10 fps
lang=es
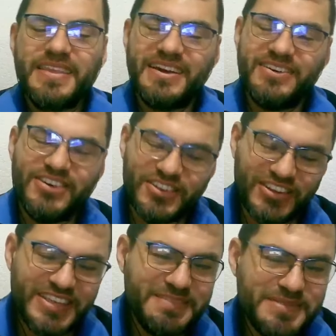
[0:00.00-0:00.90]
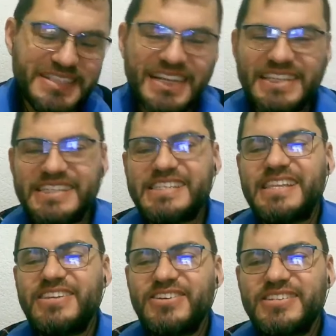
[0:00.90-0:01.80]
Otro día más, gracias a
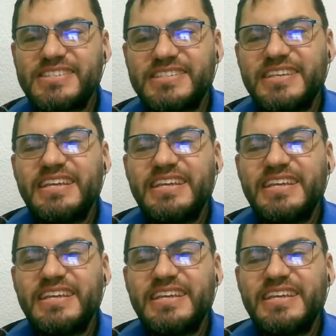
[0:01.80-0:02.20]
Dios.